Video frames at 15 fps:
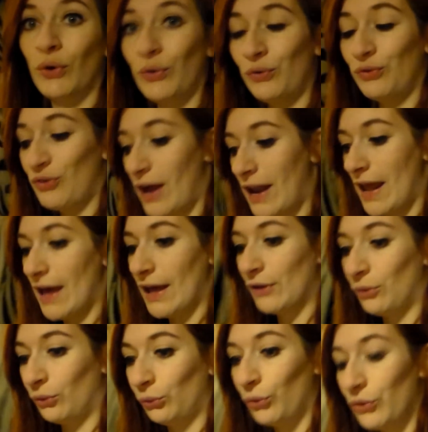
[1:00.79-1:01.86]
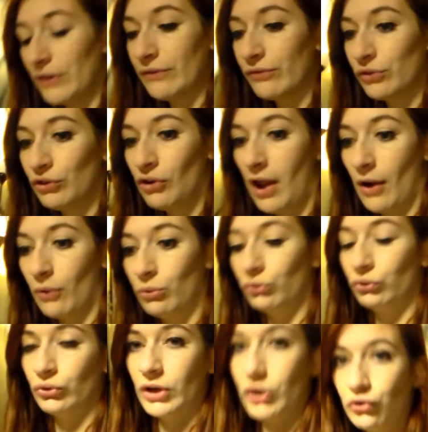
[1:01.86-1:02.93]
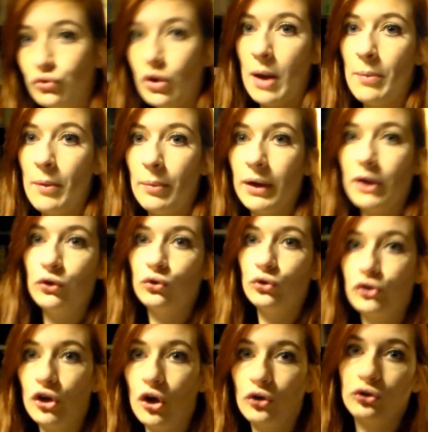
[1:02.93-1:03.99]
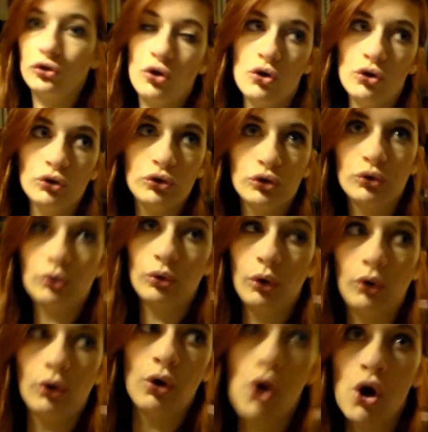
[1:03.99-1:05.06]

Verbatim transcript: Donc voilà, donc au niveau de la route, on a toujours à peu près 2h30, donc...